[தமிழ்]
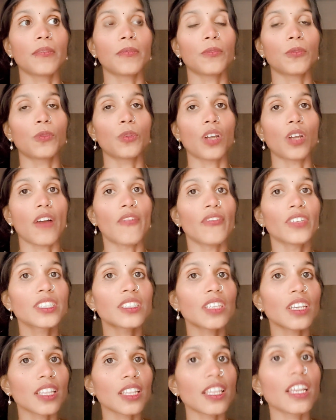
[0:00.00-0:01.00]
ஒரு
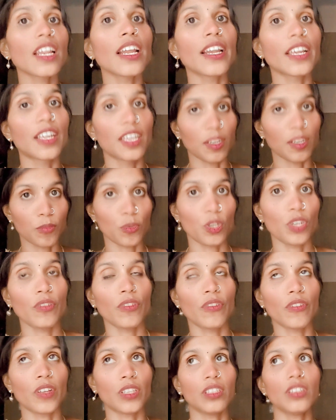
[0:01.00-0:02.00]
அவசரத்தில் எடுக்கிற
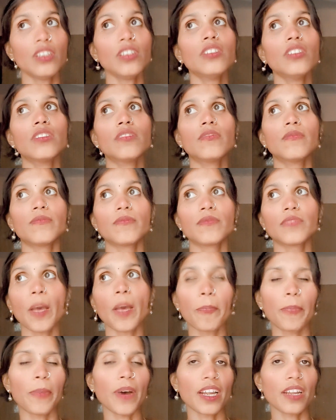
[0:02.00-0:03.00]
முடிவு வந்து
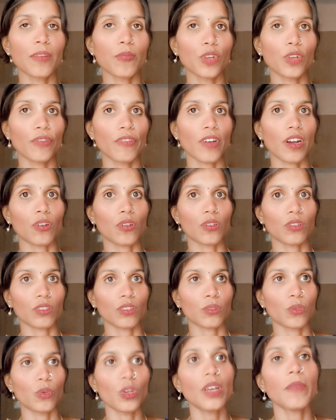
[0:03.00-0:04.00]
தப்பான முடிவாக
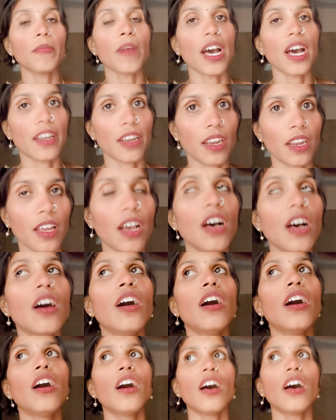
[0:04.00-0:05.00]
கூட மாறலாம்
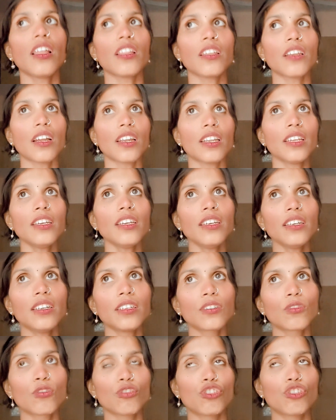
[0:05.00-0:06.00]
அதனால்
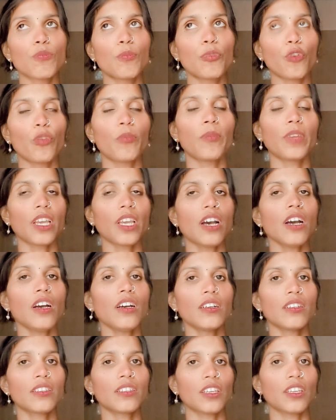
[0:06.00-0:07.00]
கொஞ்சம் பொறுமையாக
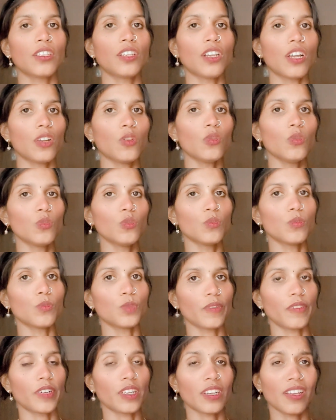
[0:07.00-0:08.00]
எதுனாலும்
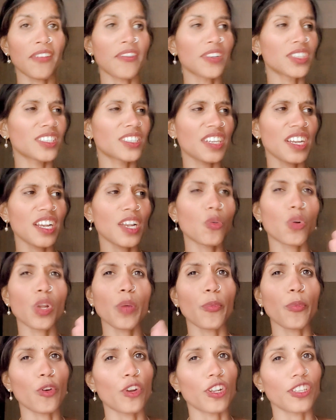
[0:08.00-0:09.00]
முடிவெடுக்க அவரை சிறையில் கூட
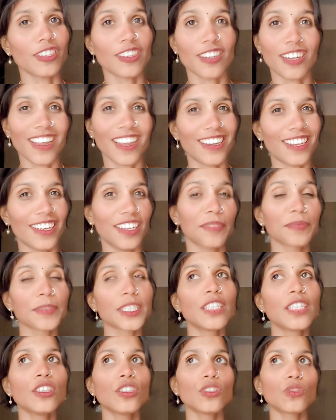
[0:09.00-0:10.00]
போட்டிருந்துருக்கலாம்ல
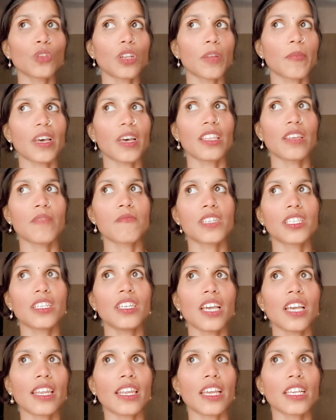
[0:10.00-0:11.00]
ஸோ நம்ம அதே மாதிரி
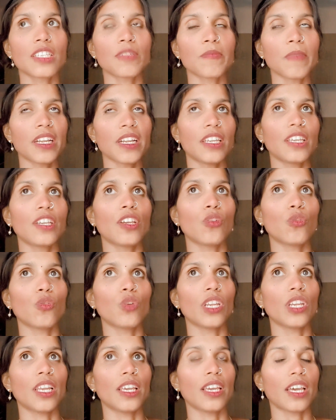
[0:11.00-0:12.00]
யாரையாச்சும்
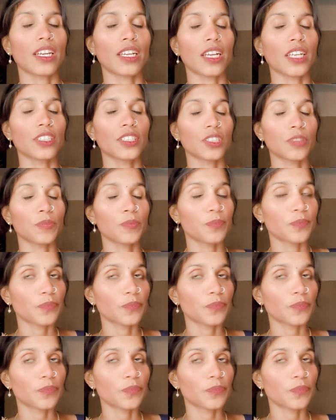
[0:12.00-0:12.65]
மன்னிக்கணும் இல்லை யாருக்காச்சும்